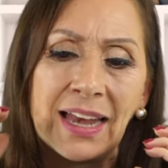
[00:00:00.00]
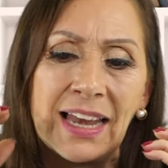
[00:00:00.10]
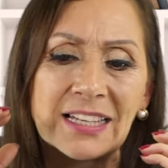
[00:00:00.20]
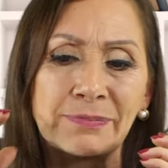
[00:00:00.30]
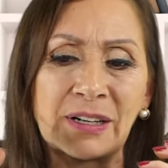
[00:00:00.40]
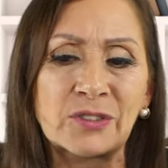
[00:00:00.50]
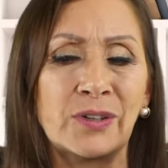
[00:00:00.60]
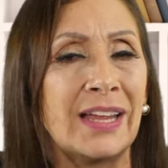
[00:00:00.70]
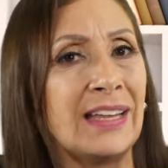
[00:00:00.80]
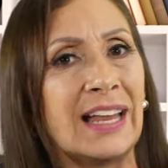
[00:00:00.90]
las
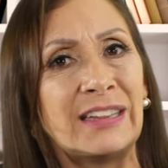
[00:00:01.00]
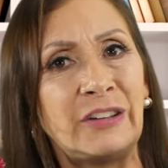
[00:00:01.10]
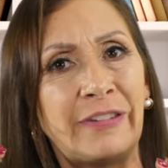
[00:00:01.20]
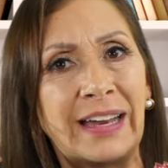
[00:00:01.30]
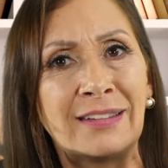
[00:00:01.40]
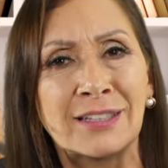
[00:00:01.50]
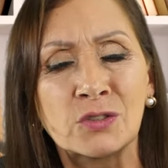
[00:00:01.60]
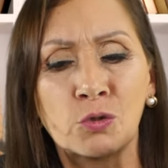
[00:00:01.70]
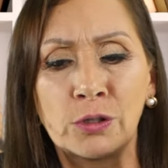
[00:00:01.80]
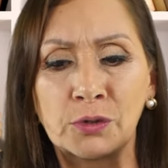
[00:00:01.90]
personas de las
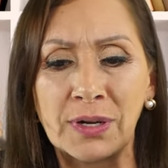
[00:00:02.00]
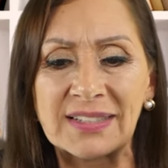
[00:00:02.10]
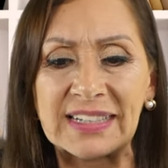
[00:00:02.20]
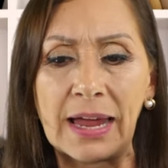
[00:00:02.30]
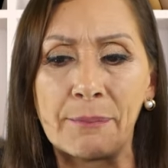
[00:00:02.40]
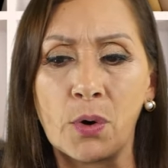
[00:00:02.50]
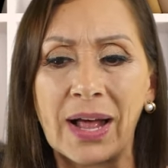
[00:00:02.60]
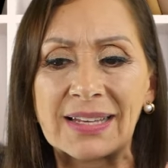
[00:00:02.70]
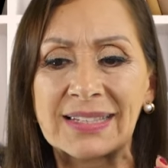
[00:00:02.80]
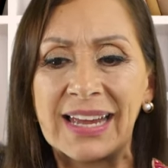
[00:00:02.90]
diferentes culturas y
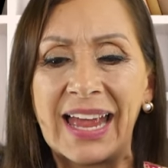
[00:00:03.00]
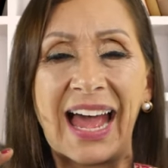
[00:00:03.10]
épocas